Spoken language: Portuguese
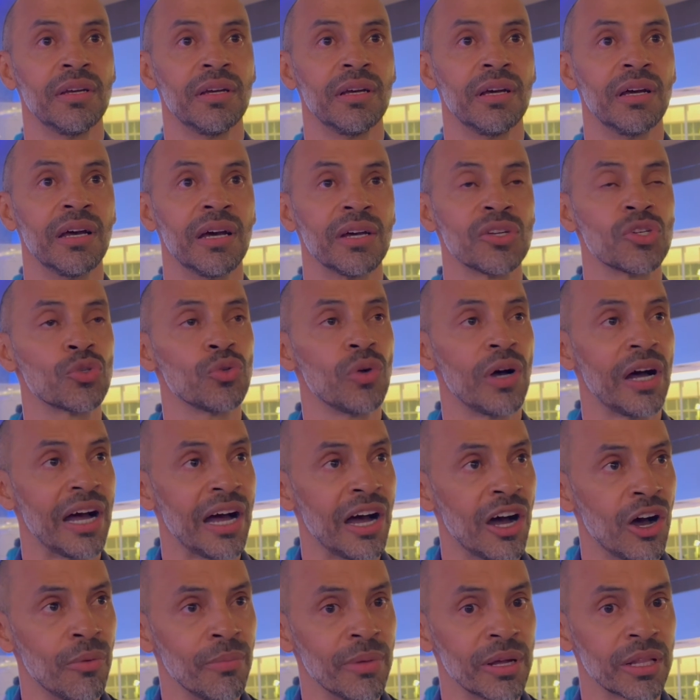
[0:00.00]
é, a sua
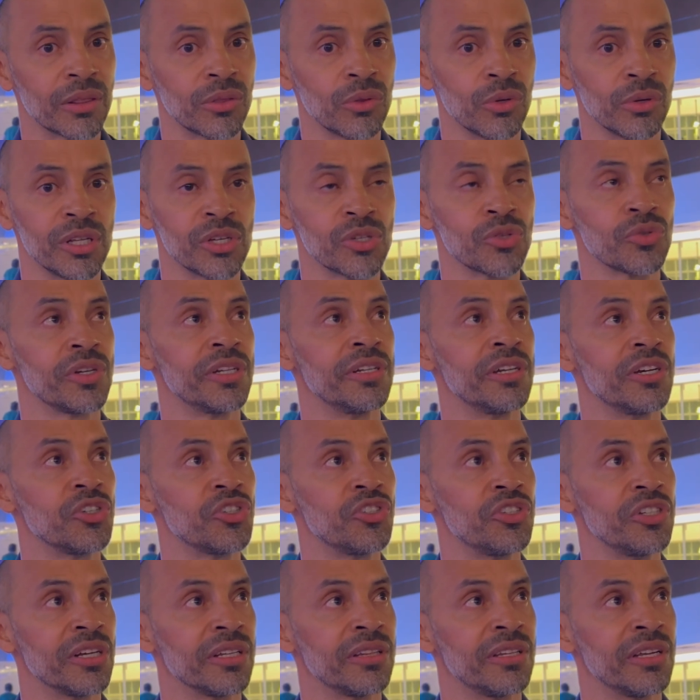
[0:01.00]
alma, toda a sua
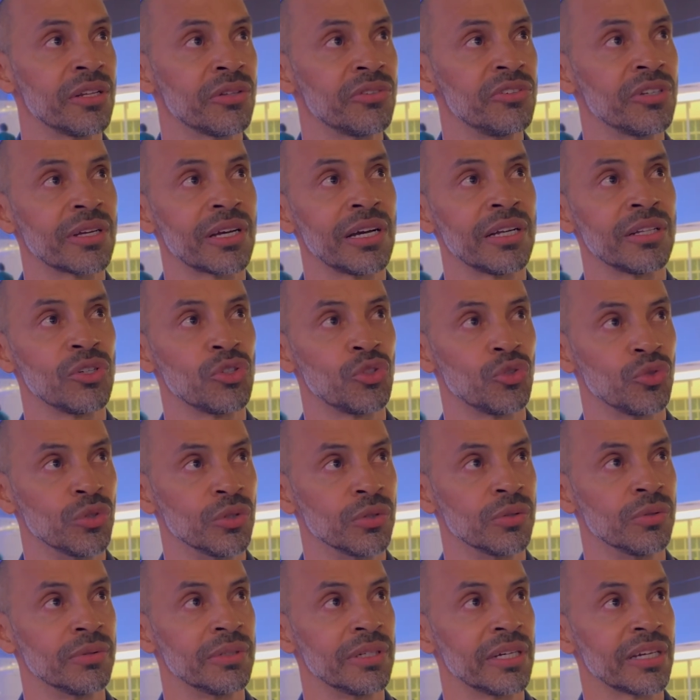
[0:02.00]
energia dentro de cada
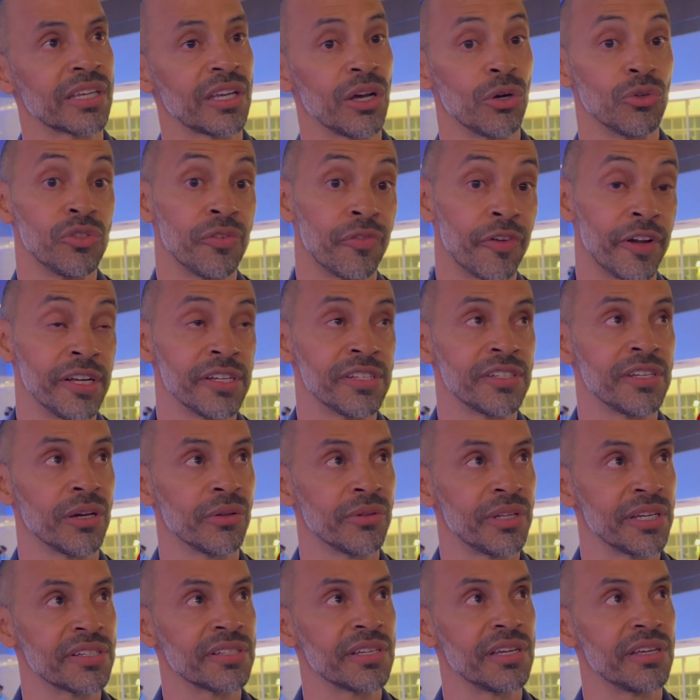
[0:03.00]
jogo, né? que é o diferencial
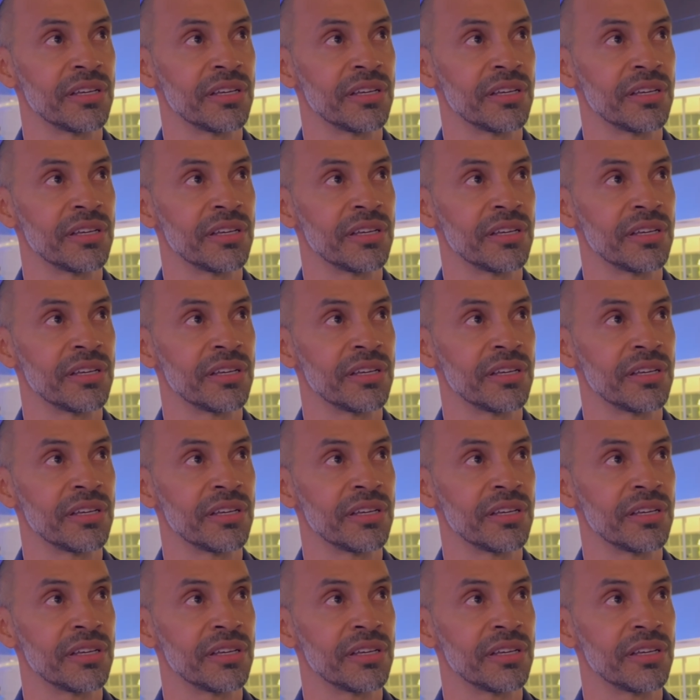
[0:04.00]
dessa